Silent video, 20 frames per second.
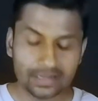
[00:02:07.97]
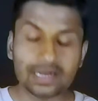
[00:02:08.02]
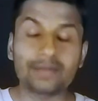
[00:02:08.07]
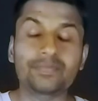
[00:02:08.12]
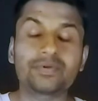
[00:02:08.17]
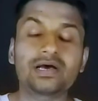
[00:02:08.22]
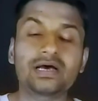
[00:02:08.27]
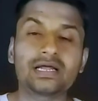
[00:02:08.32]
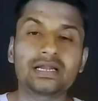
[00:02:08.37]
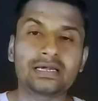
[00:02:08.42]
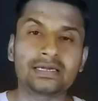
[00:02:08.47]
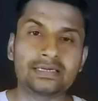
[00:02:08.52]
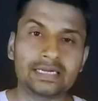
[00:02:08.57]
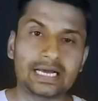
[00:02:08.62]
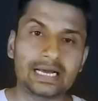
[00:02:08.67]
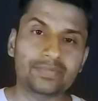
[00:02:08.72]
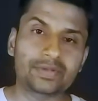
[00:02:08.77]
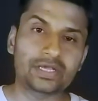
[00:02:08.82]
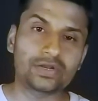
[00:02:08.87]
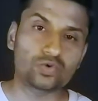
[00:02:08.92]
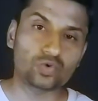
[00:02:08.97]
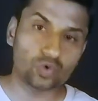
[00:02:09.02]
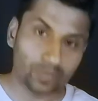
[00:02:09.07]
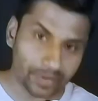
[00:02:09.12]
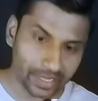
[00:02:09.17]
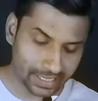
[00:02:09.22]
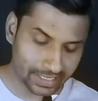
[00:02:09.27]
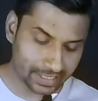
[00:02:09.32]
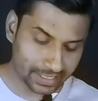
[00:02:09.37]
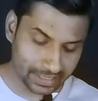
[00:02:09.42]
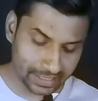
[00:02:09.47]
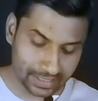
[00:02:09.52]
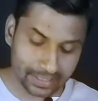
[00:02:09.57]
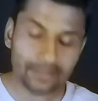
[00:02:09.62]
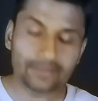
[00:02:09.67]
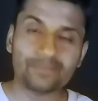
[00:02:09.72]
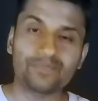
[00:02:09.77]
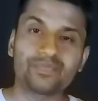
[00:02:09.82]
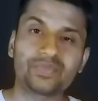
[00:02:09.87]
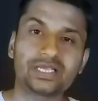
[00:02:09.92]
अपना नाम के अनुरूप है कि नहीं
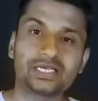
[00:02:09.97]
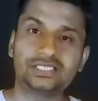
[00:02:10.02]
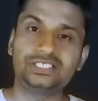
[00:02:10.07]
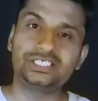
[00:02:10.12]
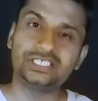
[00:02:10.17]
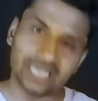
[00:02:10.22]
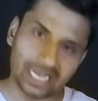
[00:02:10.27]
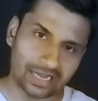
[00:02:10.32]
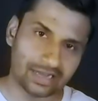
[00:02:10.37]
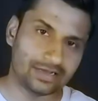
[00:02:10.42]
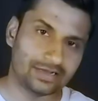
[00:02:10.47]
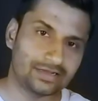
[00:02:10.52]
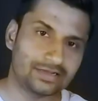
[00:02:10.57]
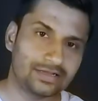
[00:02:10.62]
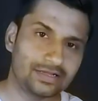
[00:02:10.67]
है जी हाँ